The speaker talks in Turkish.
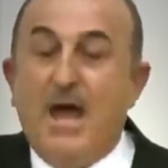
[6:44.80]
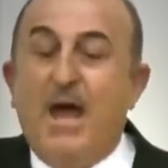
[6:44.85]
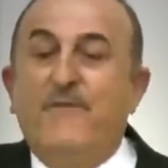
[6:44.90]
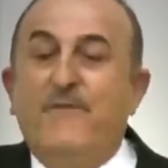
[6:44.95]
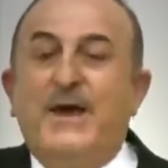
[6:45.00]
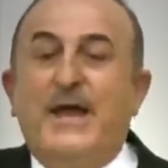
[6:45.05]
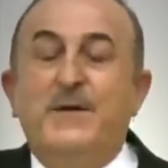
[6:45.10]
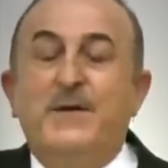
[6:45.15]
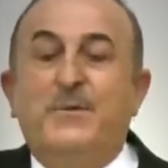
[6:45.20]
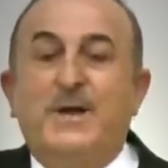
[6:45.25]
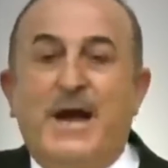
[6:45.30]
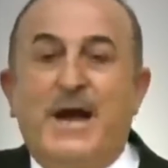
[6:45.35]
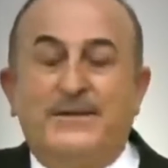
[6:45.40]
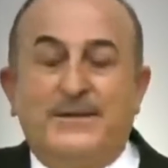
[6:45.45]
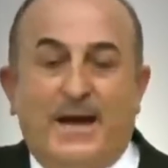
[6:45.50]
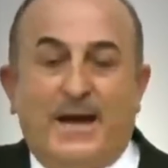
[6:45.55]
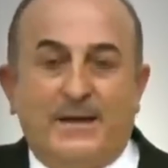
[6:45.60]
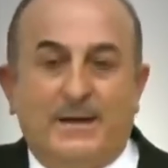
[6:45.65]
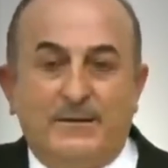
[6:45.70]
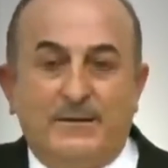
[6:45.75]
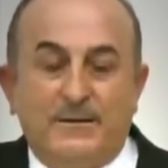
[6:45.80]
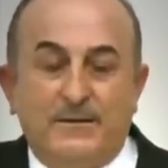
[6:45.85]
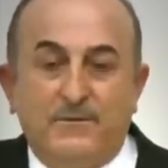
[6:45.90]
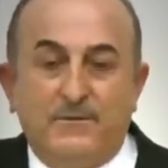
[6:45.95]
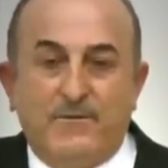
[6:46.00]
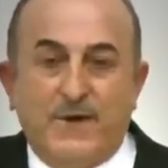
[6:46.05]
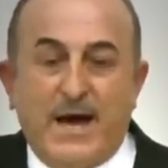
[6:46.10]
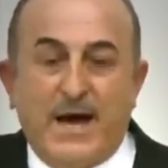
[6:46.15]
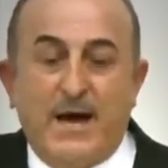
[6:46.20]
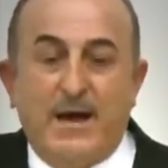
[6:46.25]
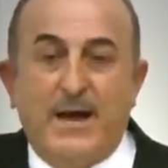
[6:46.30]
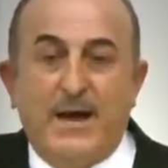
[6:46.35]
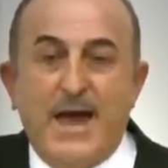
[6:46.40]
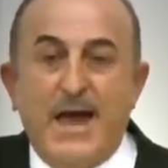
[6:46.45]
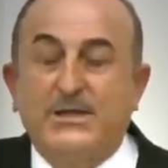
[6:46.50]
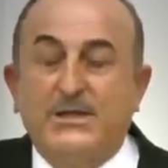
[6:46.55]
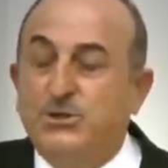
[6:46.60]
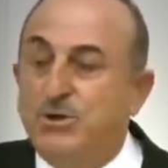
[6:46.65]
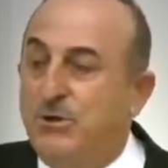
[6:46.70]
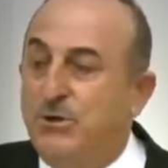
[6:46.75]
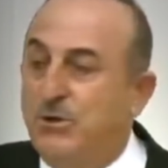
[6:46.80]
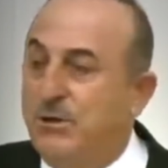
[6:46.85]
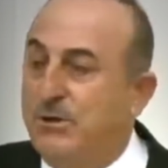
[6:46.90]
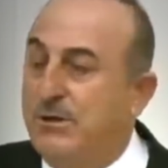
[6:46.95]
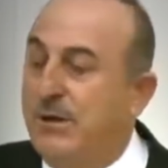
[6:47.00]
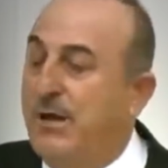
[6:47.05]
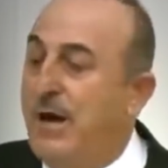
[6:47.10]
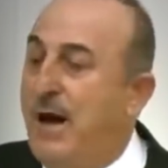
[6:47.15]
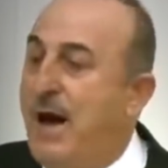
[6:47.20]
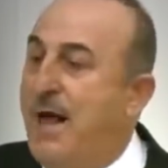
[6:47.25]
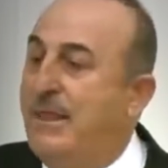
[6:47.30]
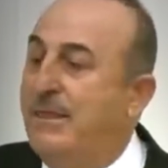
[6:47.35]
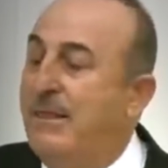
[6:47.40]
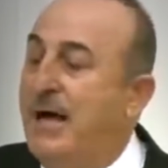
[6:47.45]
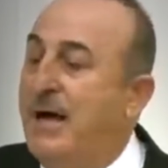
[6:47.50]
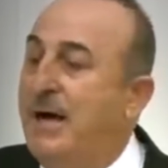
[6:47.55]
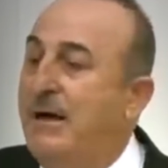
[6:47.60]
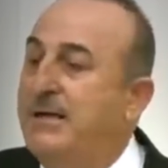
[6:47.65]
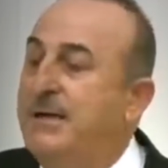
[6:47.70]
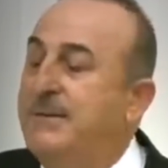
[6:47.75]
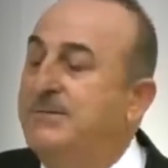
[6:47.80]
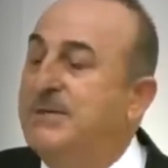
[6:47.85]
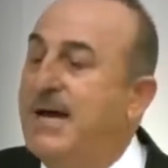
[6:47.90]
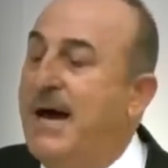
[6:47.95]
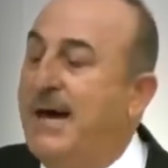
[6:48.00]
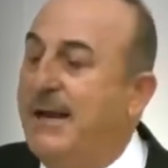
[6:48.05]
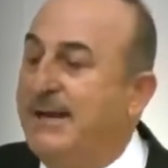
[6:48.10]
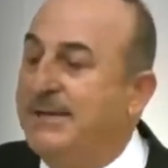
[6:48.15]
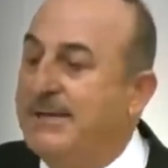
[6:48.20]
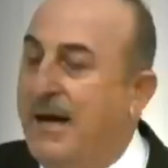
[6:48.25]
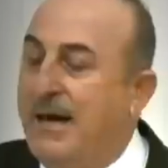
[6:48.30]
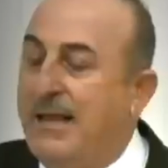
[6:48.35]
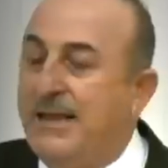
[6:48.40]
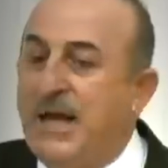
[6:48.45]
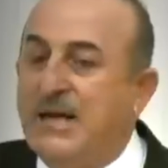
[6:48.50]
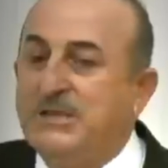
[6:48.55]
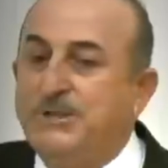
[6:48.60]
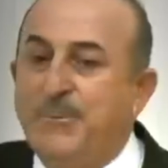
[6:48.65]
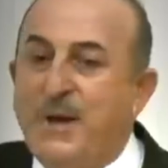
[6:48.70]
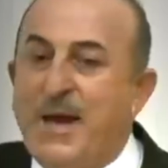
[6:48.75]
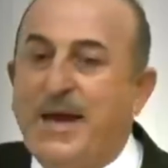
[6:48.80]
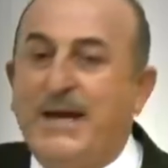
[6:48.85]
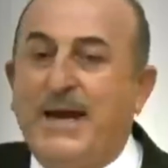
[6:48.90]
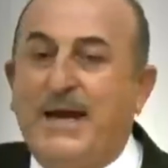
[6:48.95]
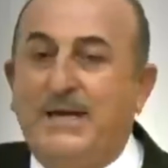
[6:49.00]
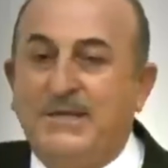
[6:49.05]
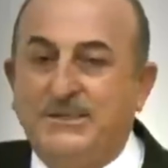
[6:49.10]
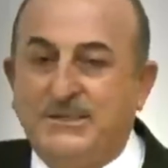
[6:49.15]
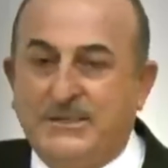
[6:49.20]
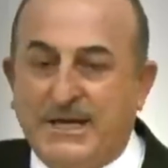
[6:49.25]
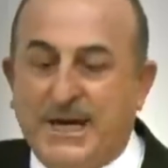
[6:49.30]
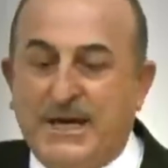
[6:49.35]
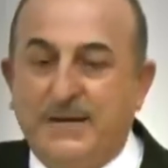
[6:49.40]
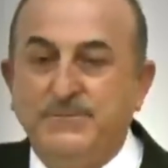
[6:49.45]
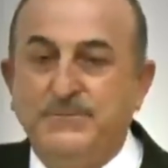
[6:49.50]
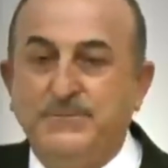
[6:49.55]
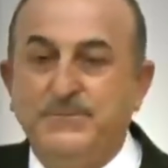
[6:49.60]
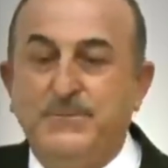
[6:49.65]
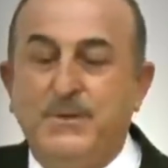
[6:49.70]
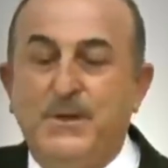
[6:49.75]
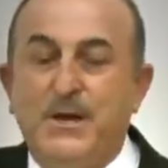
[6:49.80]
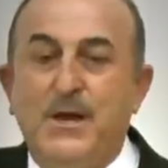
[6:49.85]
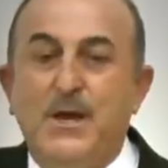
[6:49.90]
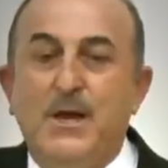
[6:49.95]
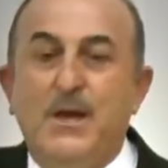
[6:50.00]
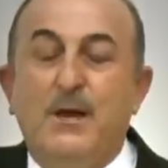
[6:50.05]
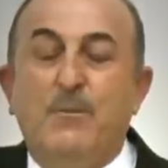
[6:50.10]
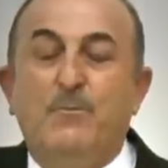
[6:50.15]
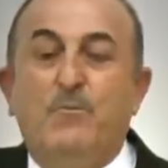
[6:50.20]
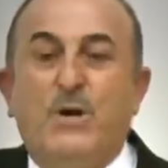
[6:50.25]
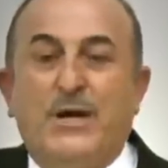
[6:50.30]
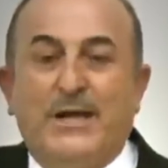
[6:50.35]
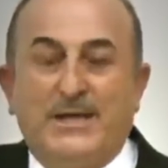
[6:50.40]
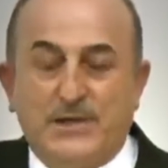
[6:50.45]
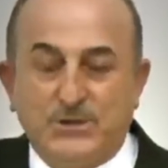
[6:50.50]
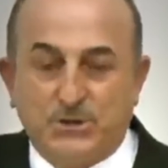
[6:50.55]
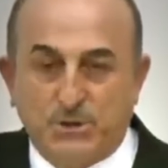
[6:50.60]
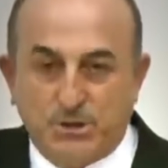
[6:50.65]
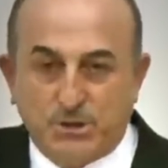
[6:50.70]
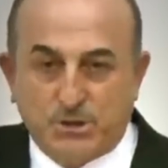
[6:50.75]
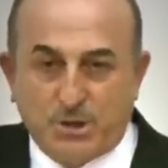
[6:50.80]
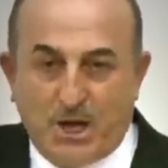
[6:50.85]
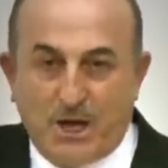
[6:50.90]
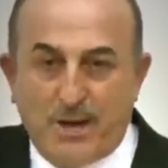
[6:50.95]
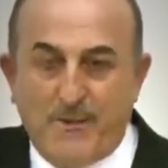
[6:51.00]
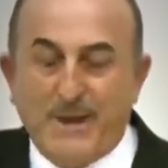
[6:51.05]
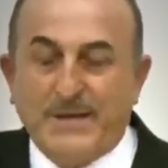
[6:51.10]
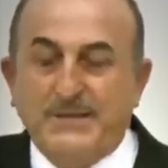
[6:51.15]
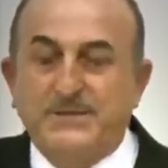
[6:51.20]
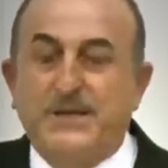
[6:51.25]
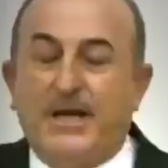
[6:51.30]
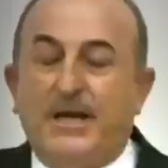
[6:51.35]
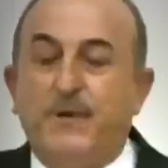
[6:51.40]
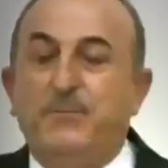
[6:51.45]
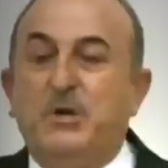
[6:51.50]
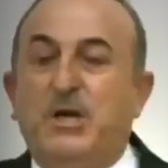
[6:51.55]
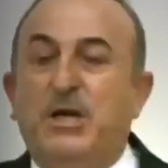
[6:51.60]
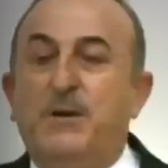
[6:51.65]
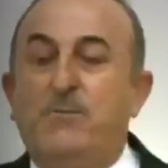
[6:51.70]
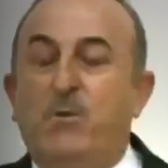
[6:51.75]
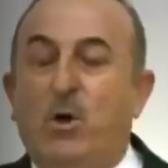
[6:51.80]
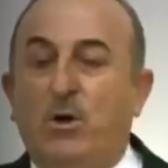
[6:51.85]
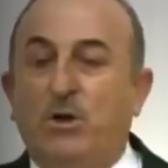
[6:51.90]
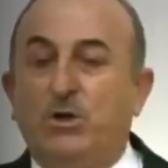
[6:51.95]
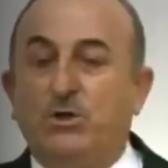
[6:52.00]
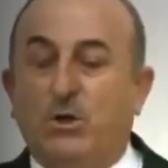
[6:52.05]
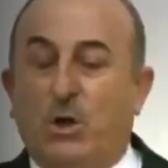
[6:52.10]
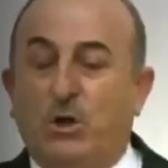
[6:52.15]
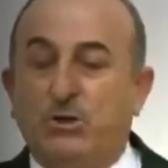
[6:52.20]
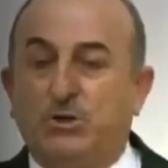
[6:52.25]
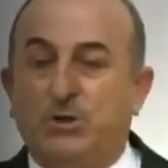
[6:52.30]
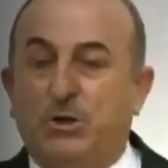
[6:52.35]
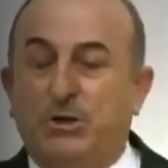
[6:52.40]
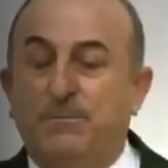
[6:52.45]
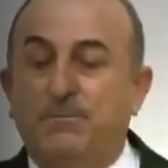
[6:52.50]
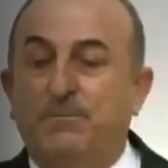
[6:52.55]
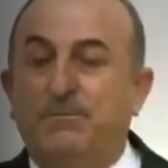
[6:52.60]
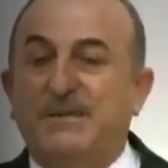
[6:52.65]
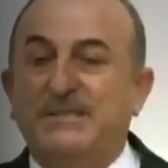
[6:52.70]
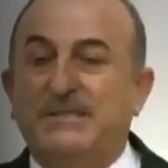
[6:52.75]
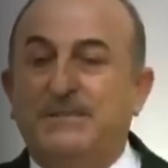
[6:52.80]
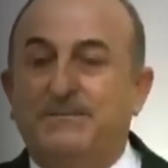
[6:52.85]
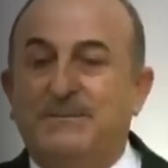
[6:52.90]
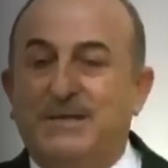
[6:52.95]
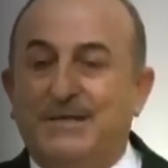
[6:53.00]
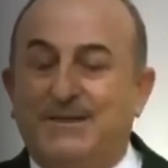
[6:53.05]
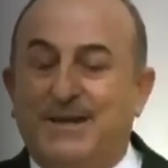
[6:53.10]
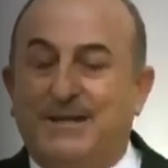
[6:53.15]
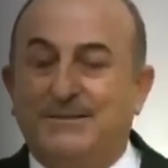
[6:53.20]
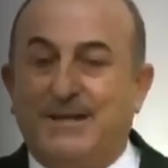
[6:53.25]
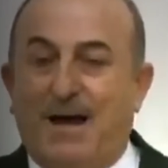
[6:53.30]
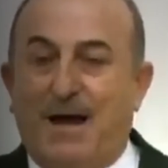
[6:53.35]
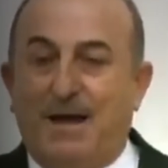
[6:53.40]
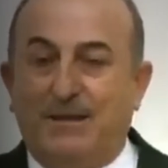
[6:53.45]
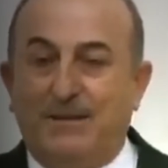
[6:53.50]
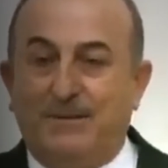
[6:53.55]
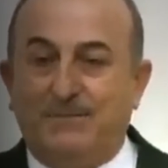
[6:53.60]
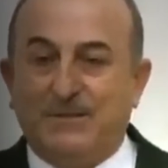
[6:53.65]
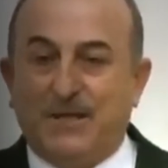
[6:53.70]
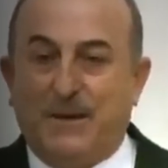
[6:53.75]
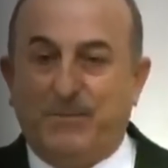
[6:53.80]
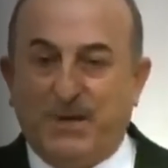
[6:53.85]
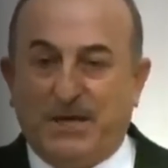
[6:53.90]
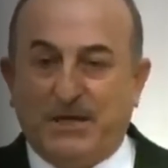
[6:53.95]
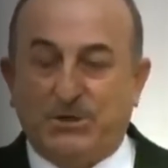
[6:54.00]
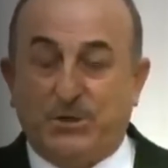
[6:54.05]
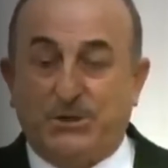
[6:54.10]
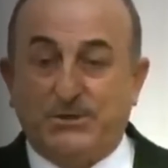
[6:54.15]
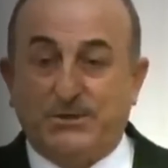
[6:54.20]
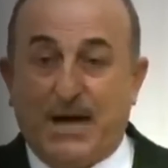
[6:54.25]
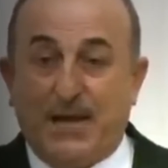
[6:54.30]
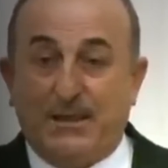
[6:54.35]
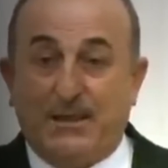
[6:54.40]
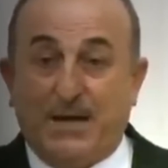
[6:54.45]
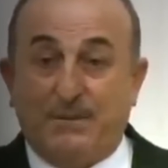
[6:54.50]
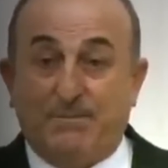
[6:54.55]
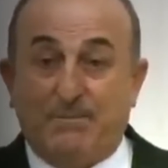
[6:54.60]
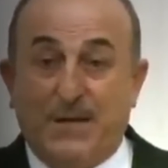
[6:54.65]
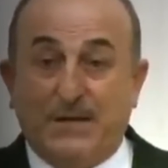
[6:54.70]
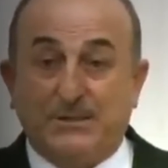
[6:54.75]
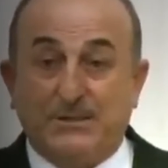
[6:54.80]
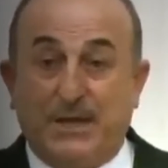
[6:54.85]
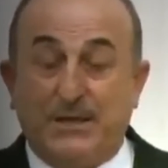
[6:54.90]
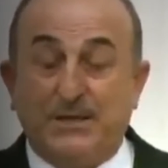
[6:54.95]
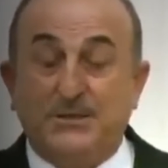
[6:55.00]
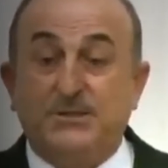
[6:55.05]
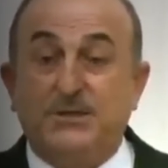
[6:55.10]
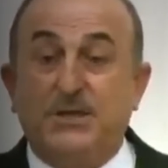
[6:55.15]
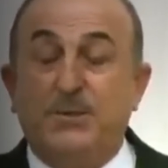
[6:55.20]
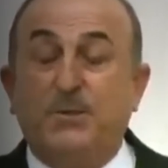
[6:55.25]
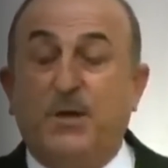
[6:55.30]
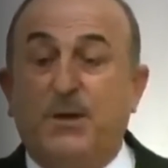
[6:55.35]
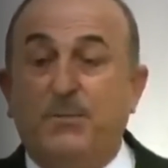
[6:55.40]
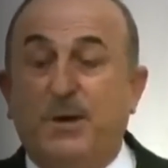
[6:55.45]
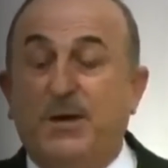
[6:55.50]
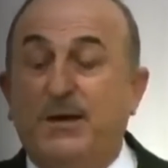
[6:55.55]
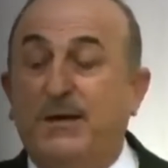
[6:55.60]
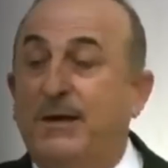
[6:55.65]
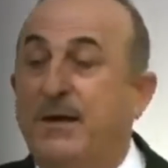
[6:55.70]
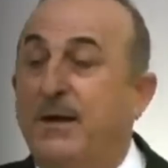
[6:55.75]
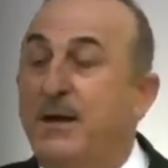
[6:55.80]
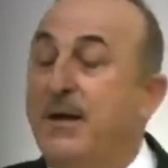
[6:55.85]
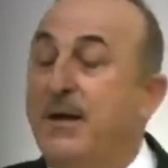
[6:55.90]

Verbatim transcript: efendim Katar'ın ve Exxon'un anla, imzaladığı anlaşmaya gelirce burada şunu söylemek isterim. Kim olursa olsun bizim kıta sahanlığımıza biraz önce anlatmaya çalıştığım gibi